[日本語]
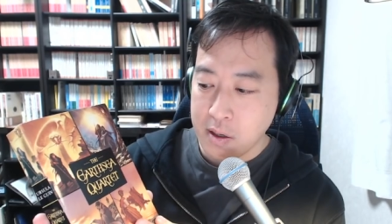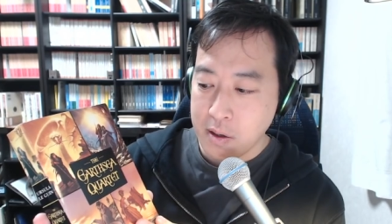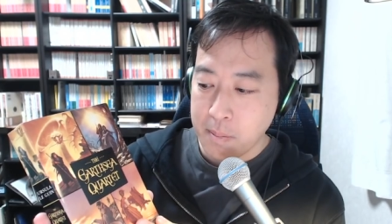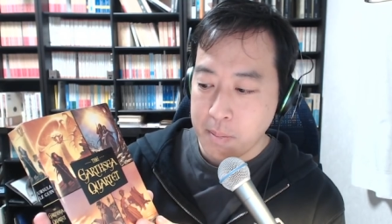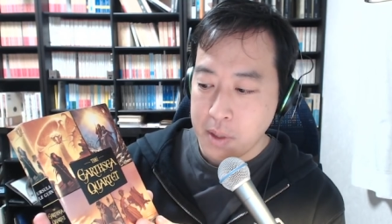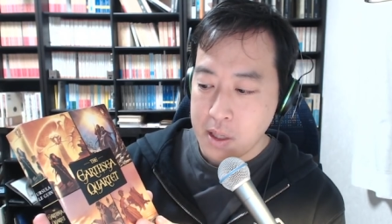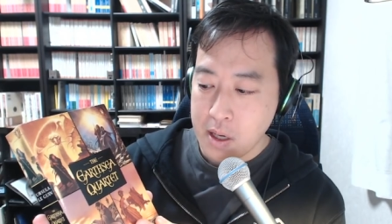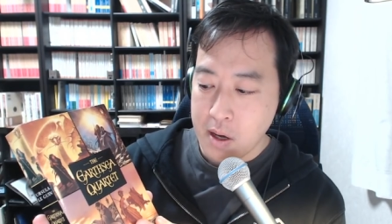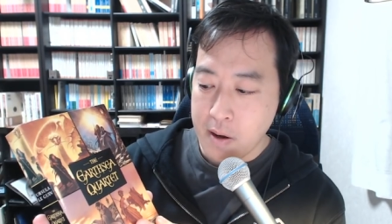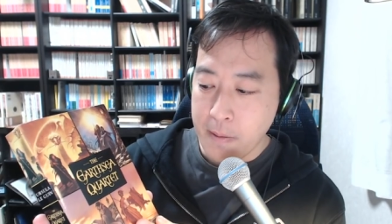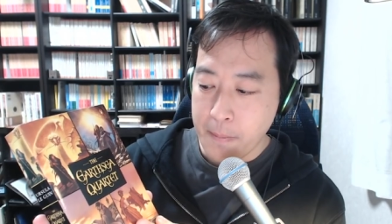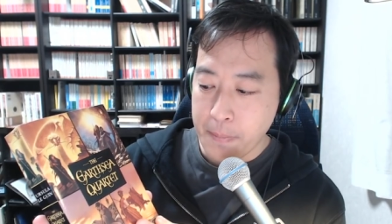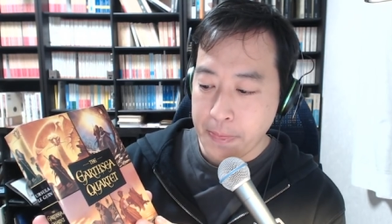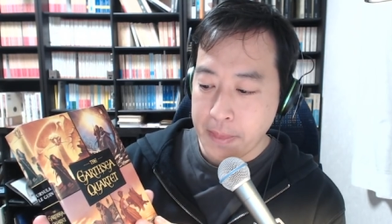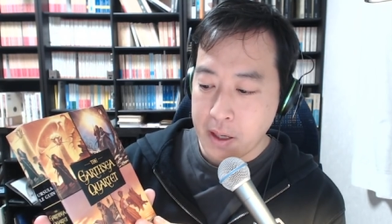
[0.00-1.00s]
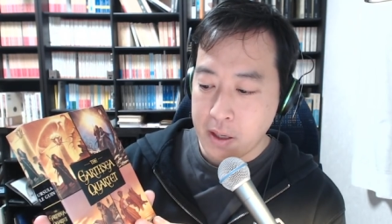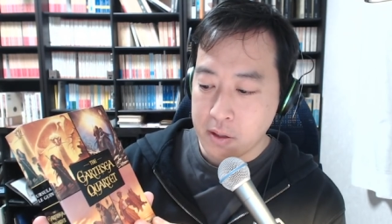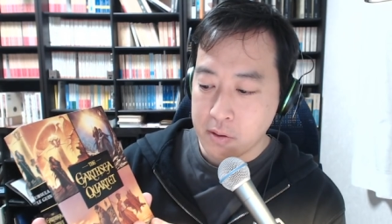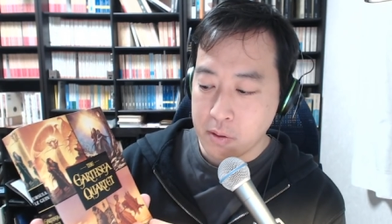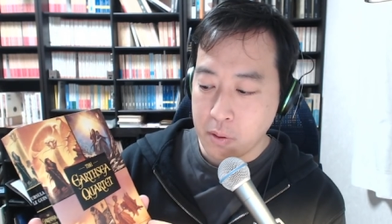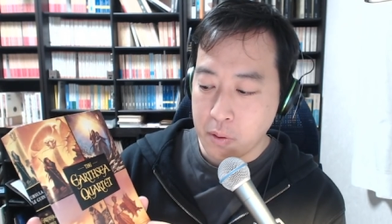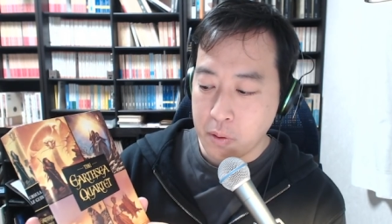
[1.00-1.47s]
まだ、えっ
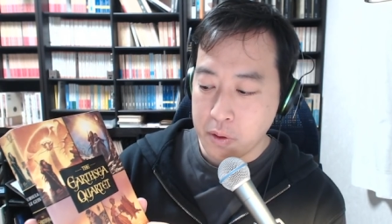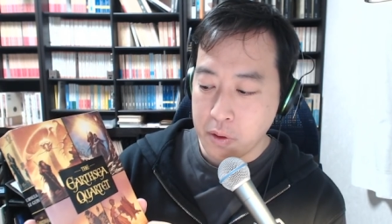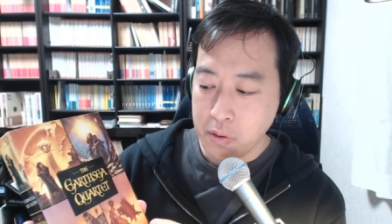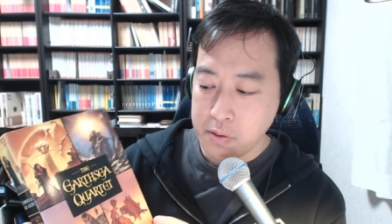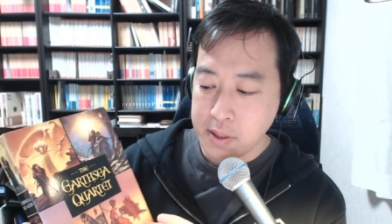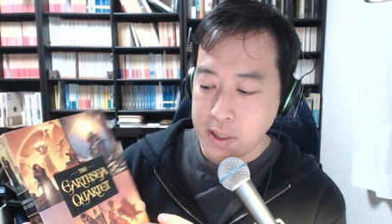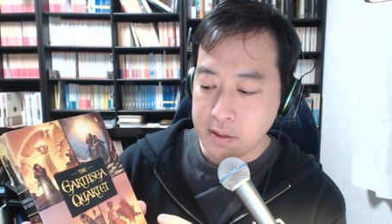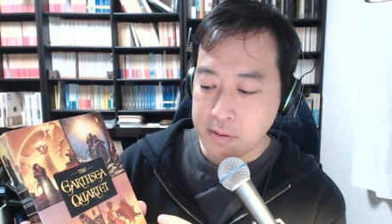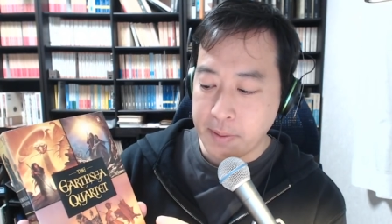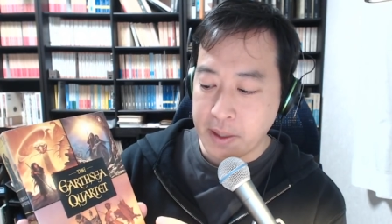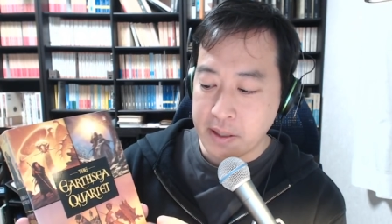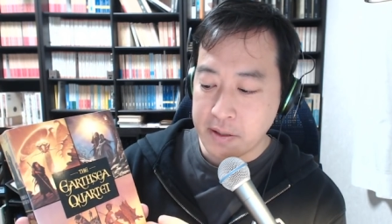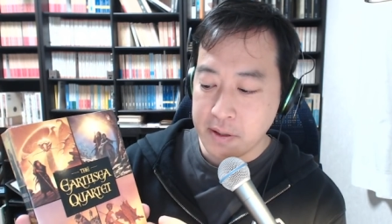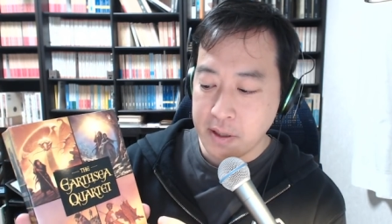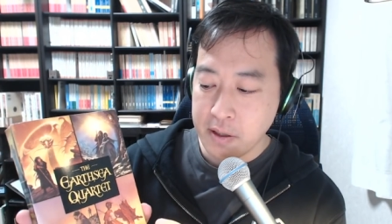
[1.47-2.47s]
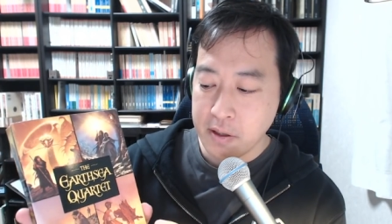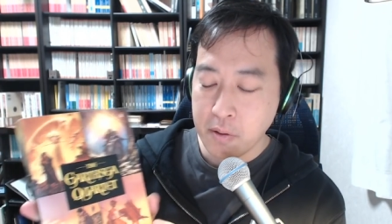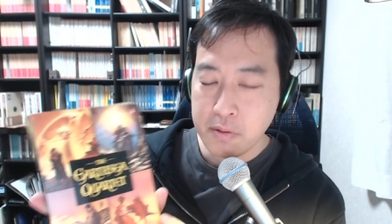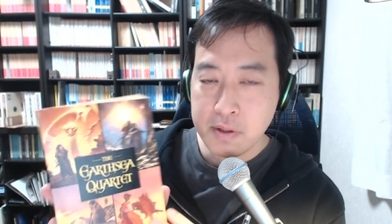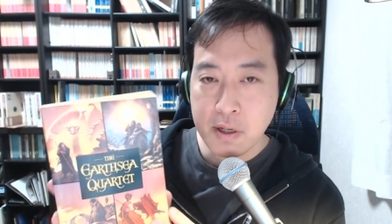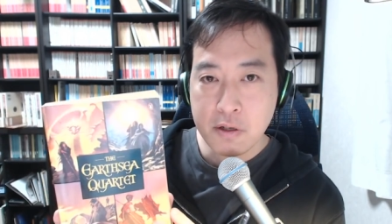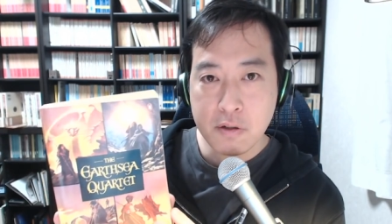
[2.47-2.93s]
と、4作目ですね。
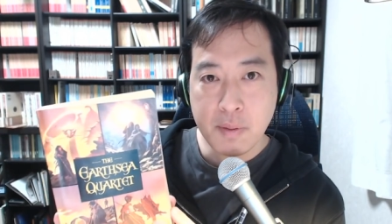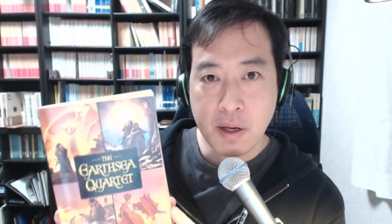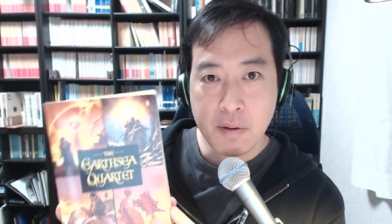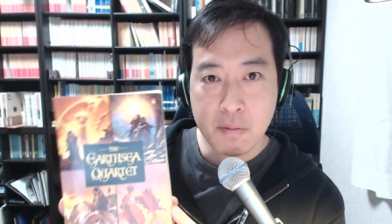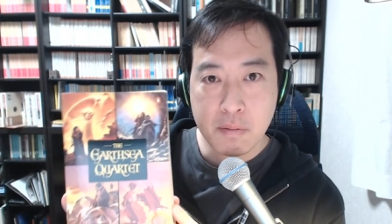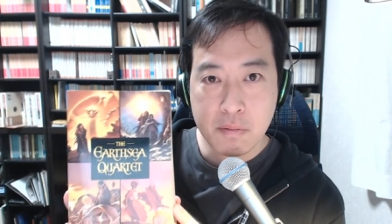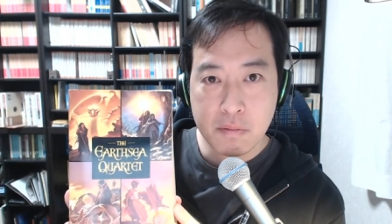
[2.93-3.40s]
4作目